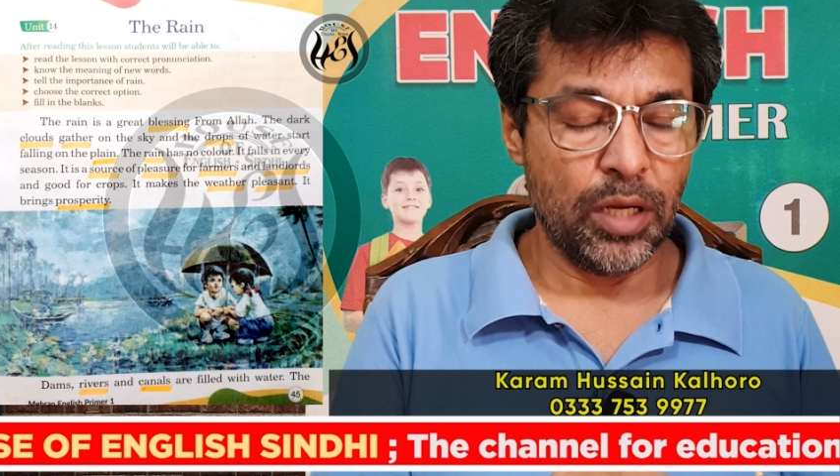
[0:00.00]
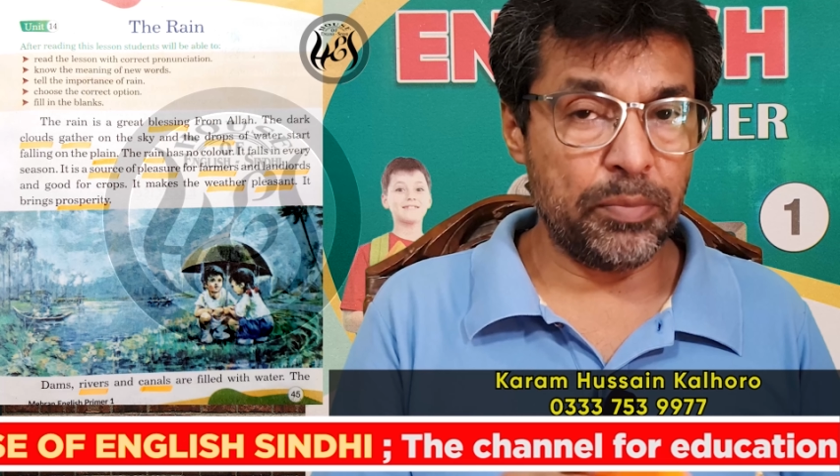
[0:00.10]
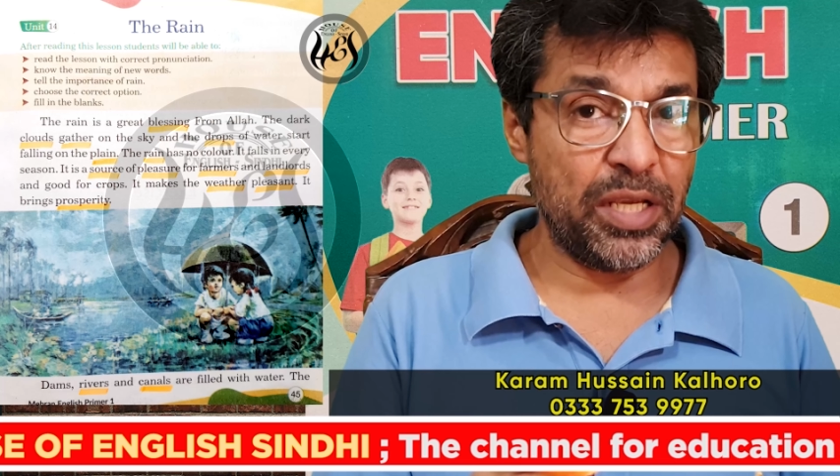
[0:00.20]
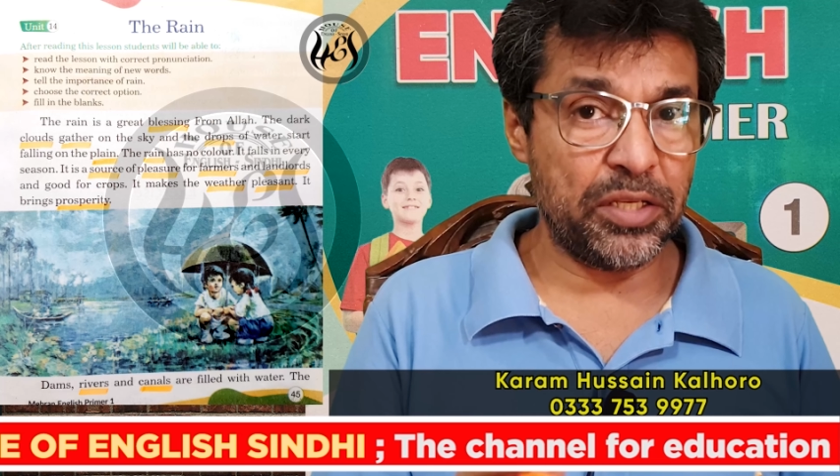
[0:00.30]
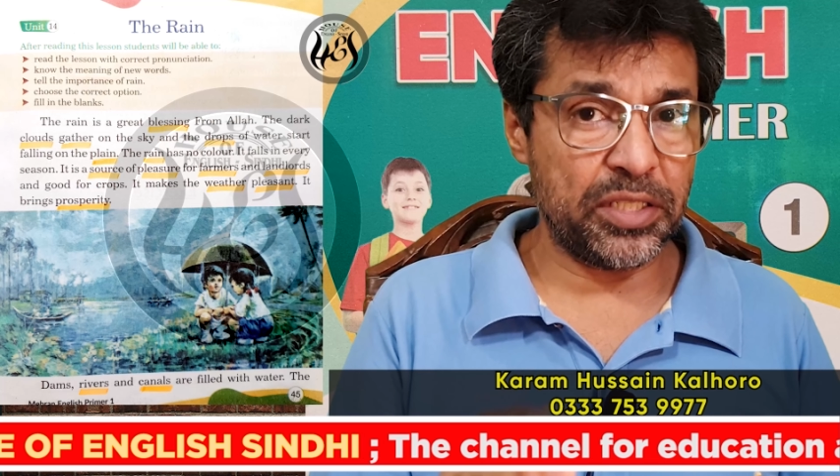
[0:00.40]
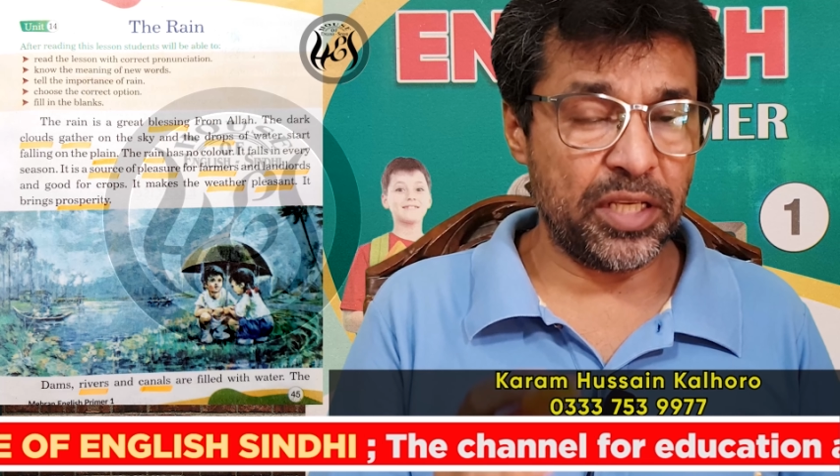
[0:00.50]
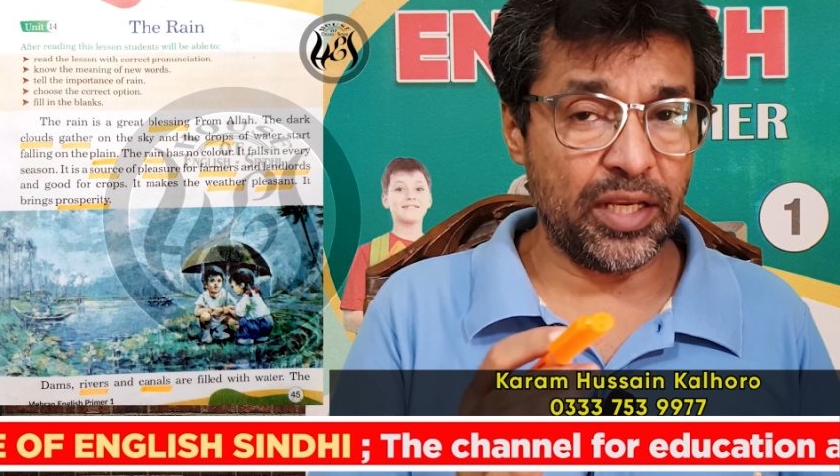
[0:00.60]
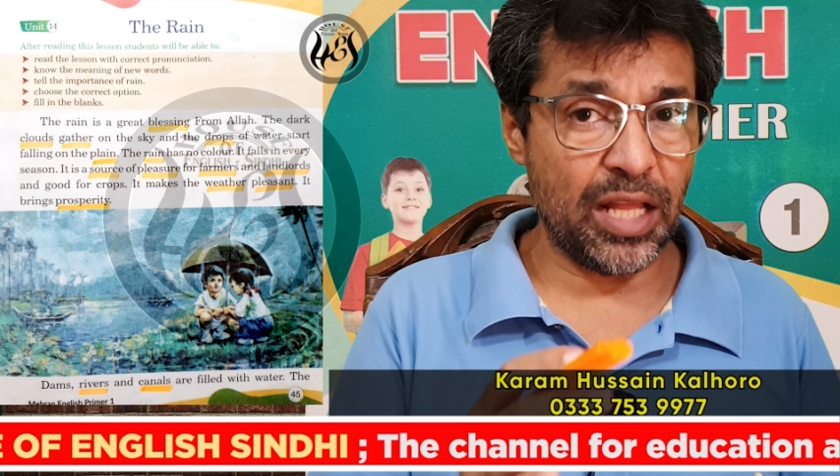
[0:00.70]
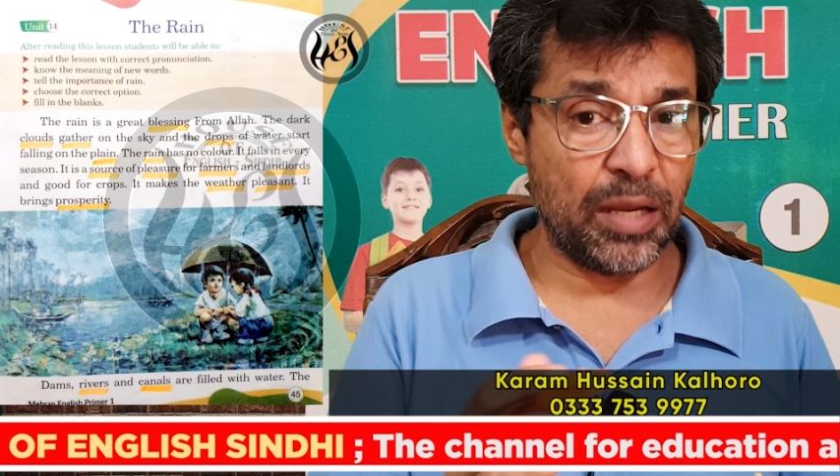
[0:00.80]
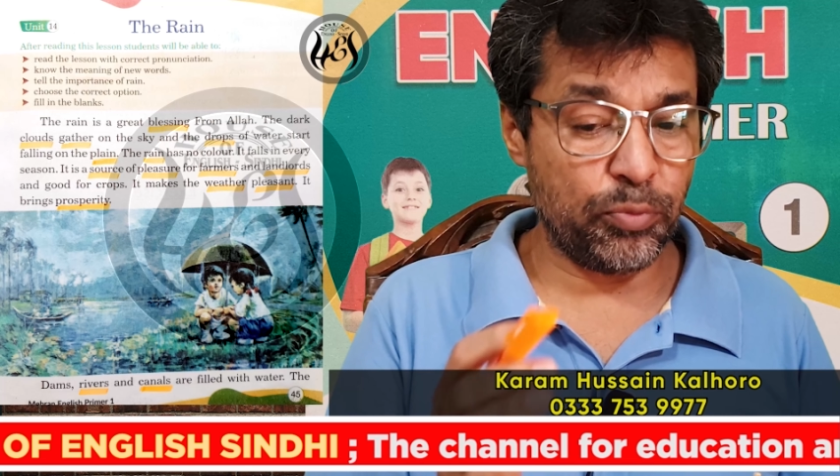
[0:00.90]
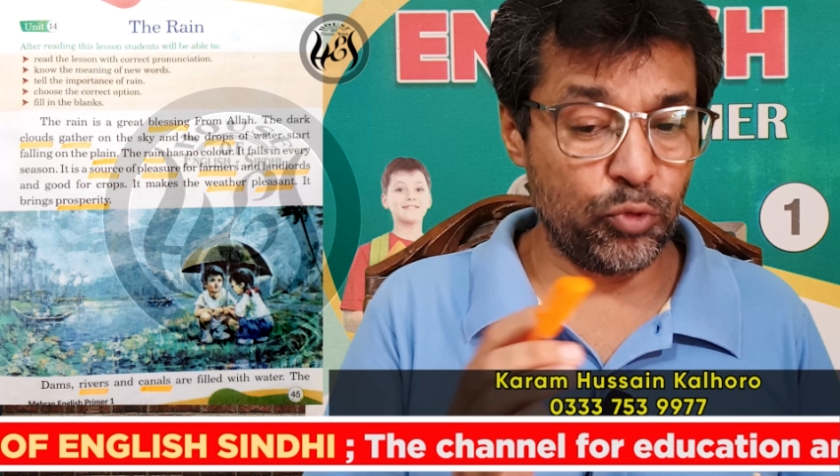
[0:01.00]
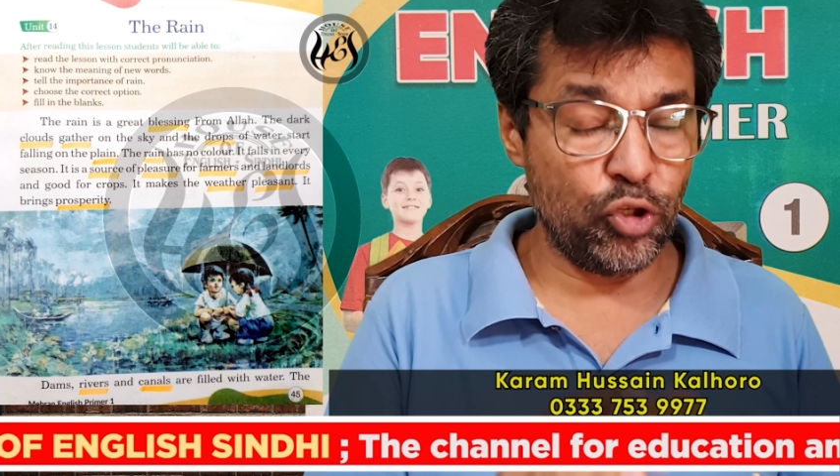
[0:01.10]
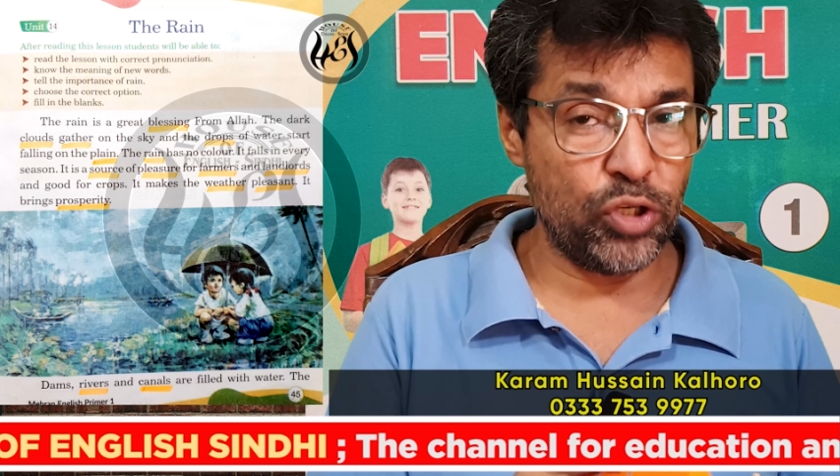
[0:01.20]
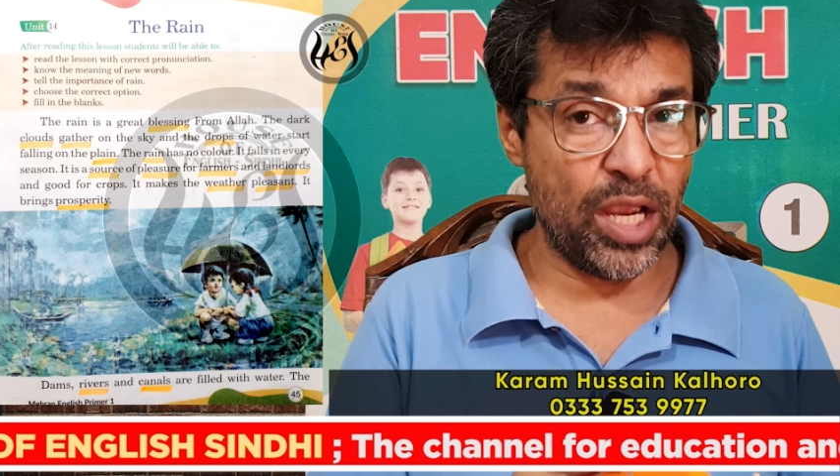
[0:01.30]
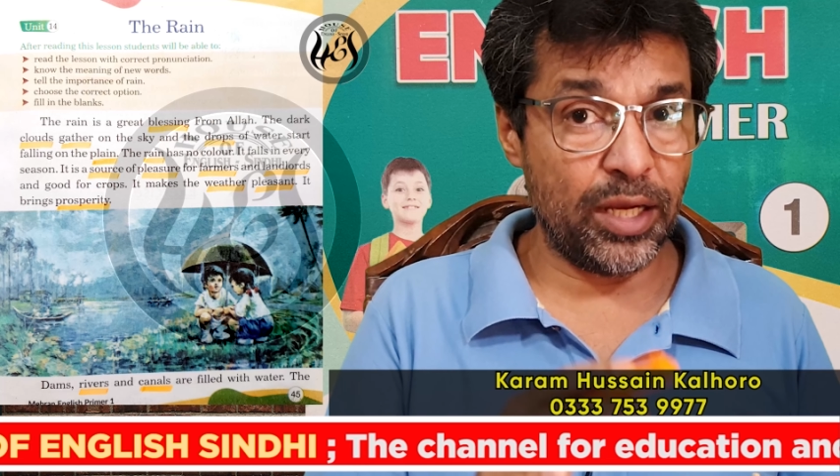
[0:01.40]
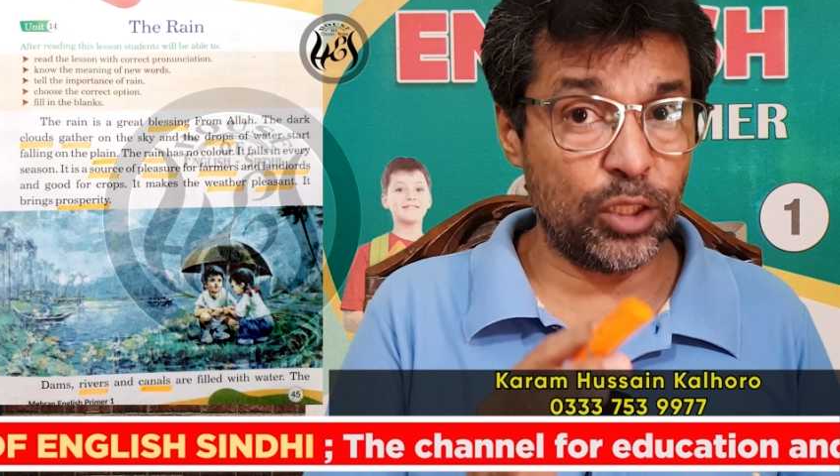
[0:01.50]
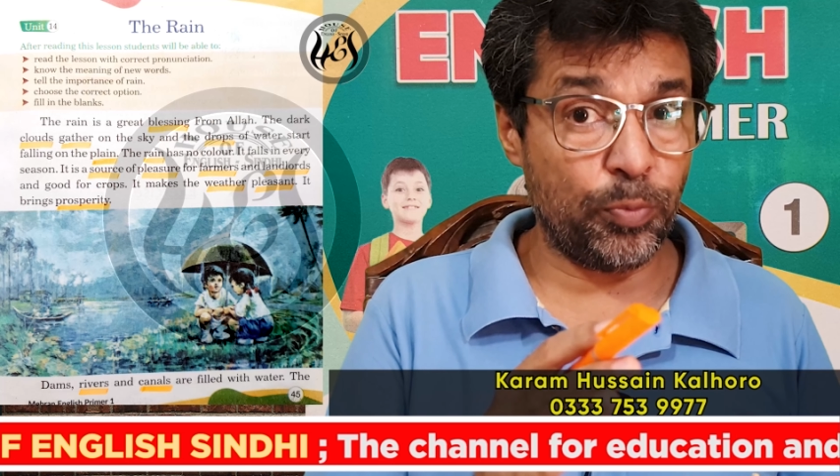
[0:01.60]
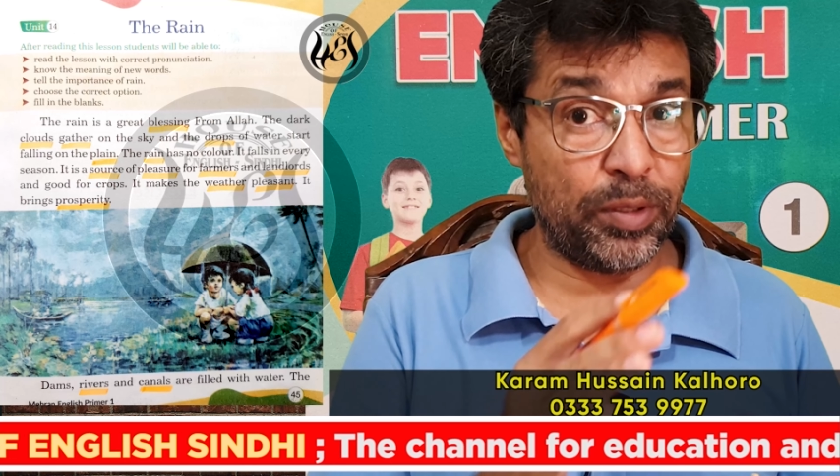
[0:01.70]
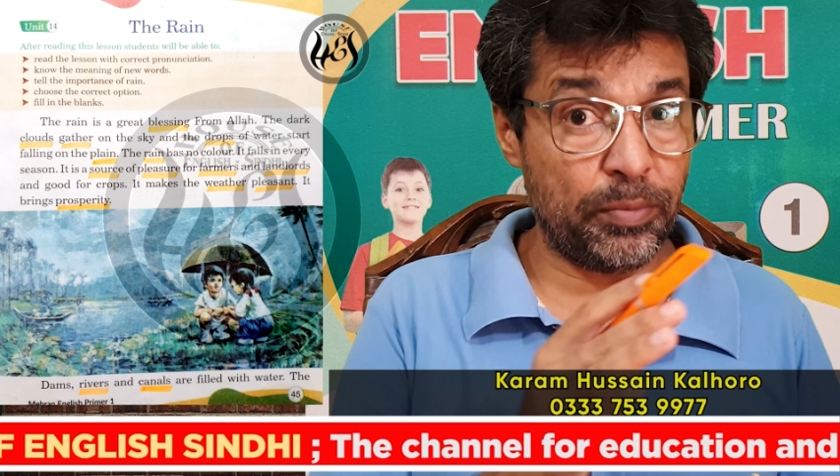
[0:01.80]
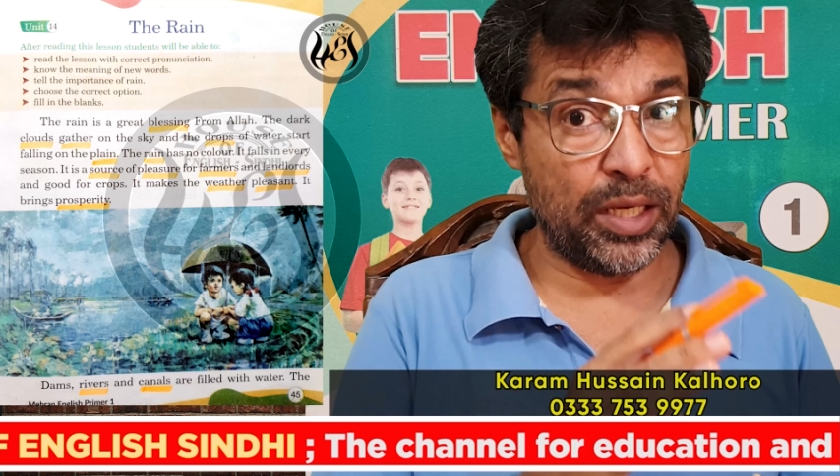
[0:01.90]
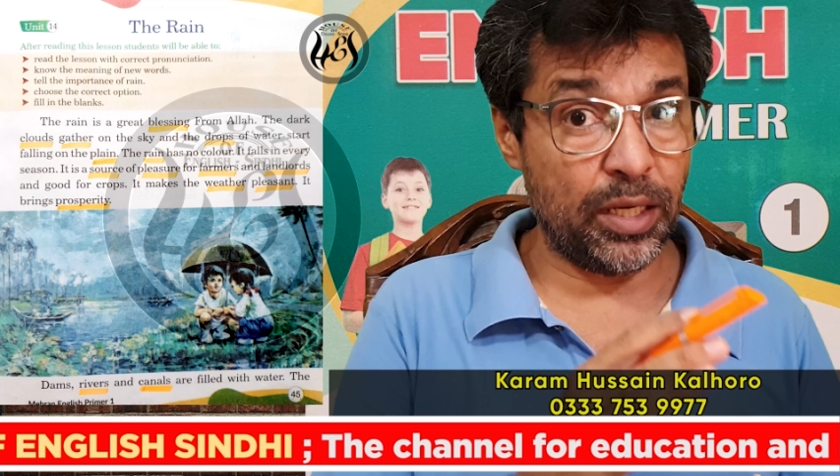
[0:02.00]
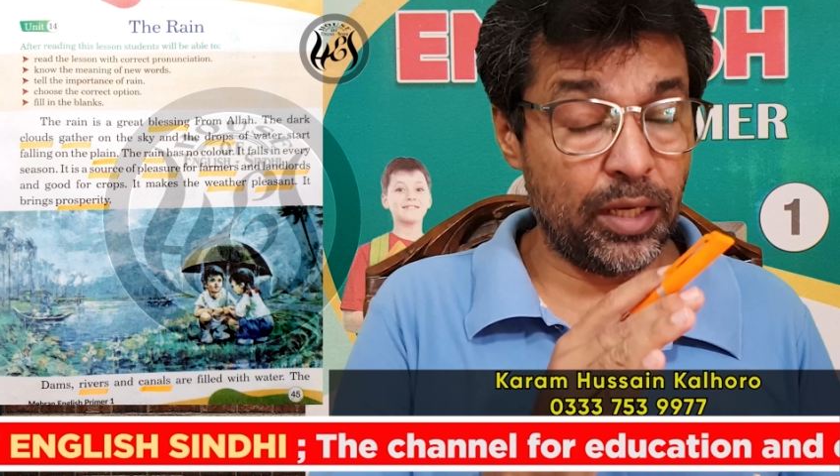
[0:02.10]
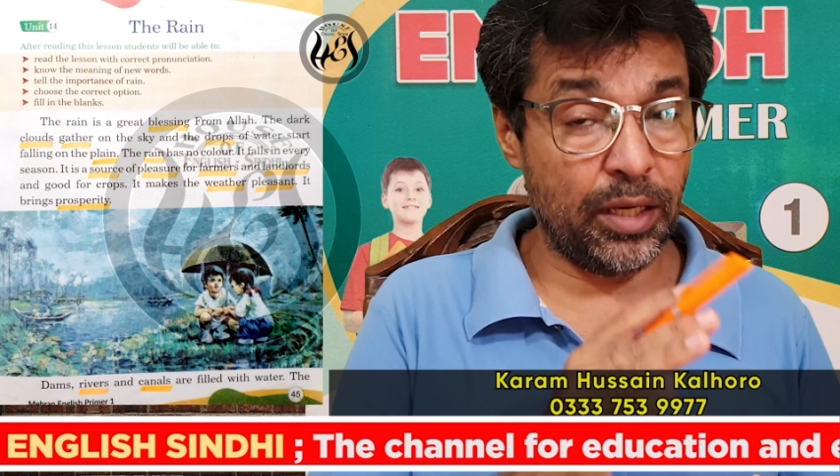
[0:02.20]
अब ये जैसे ही किताब पूरी हो जाएगी तो फिर मैं